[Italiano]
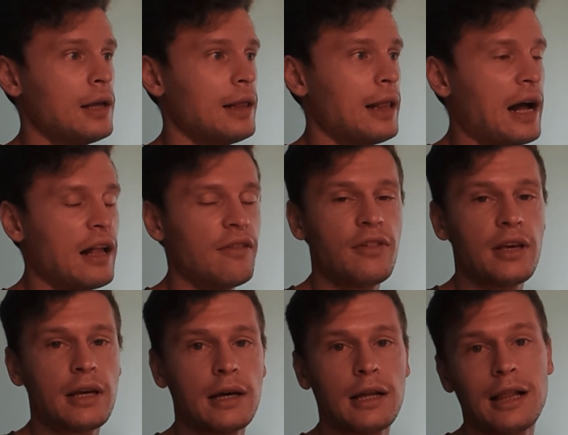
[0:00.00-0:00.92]

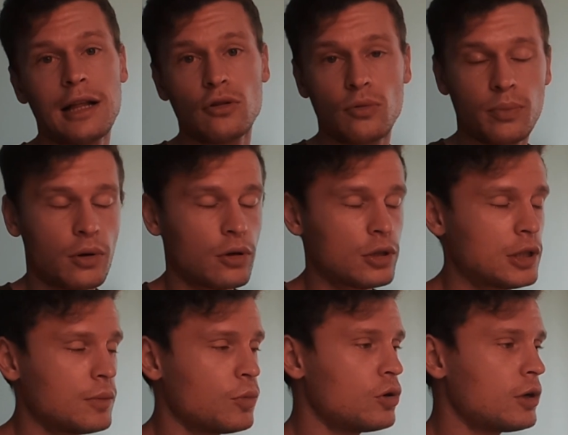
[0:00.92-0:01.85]
l'halving l'anno
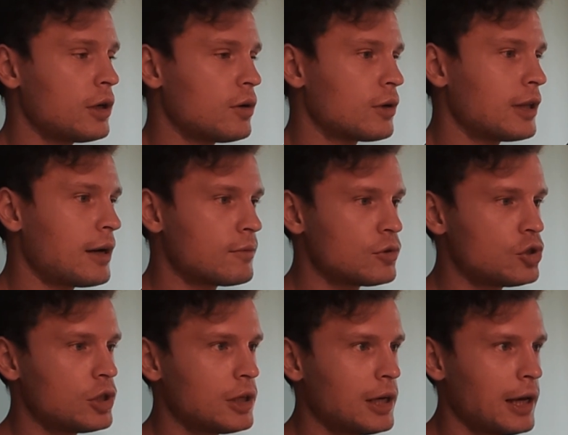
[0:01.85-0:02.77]
prossimo.
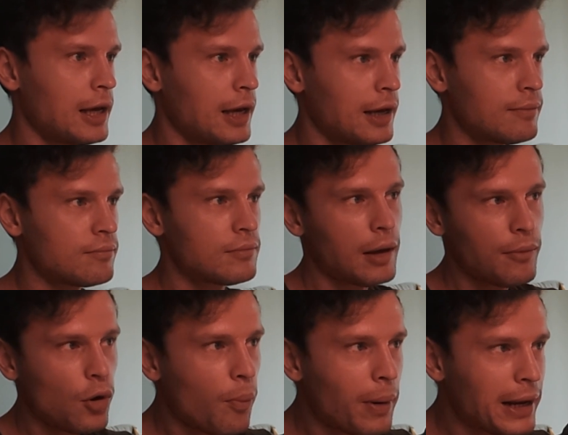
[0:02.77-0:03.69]
Ricordiamoci che a
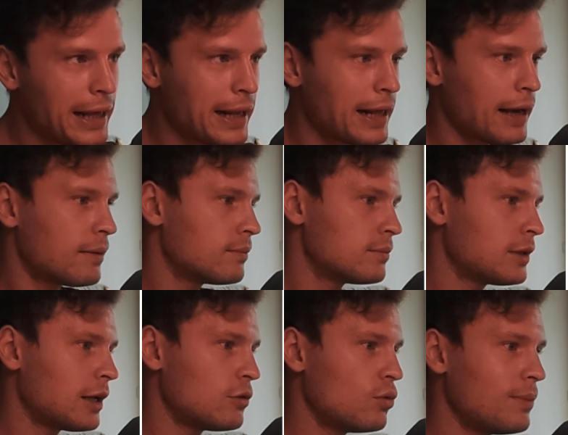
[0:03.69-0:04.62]
mio parere
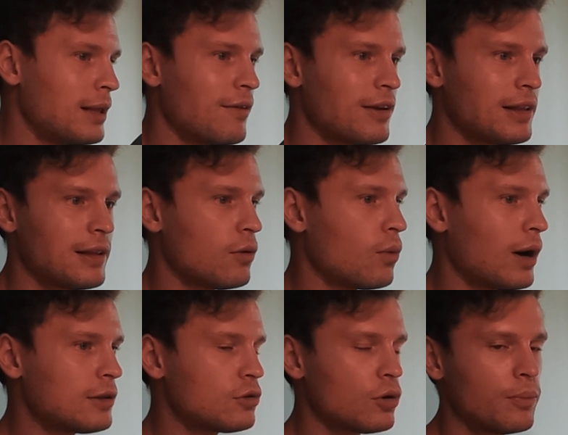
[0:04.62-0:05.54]
dal
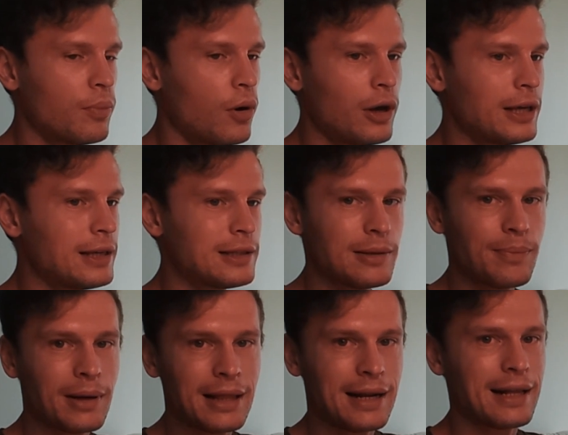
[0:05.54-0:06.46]
2024 in poi si
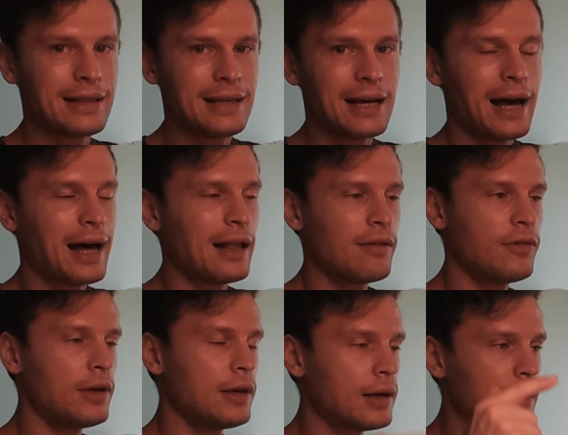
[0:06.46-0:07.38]
parlerà di
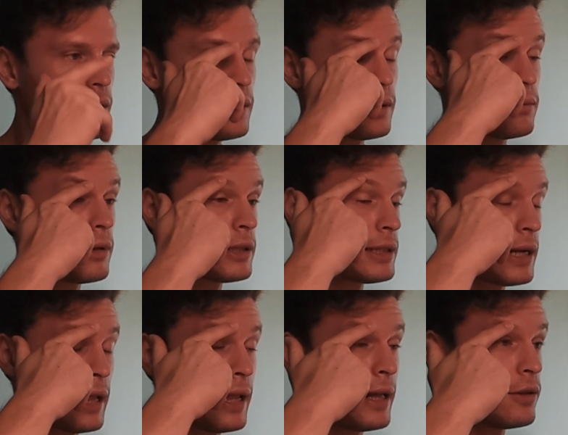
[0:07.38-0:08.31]
halving,
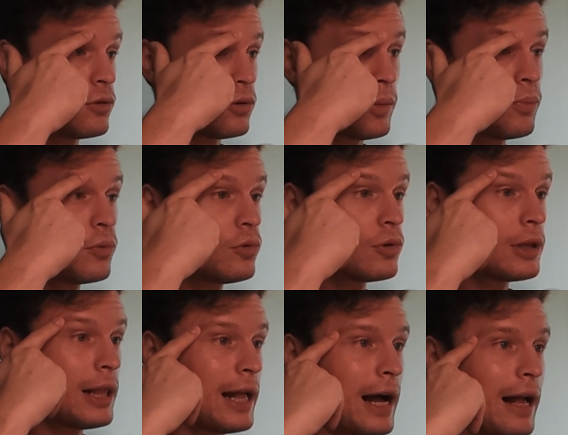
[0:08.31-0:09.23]
sarà l'anno appunto
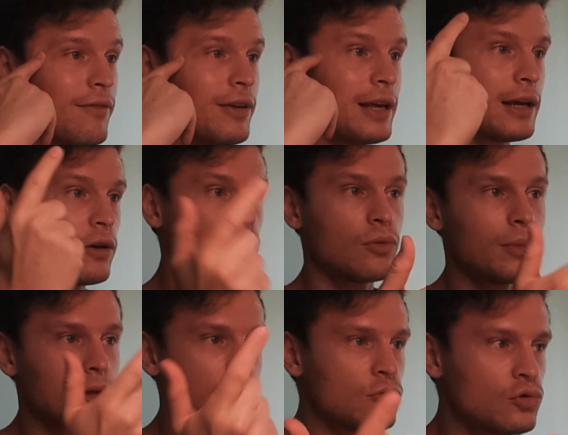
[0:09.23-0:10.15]
dell'halving e
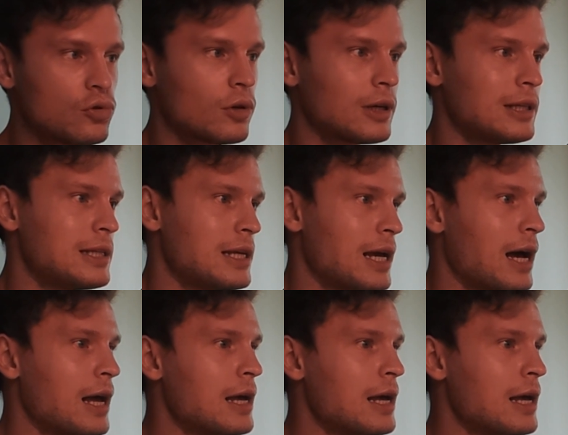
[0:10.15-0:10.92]
come giusto che sia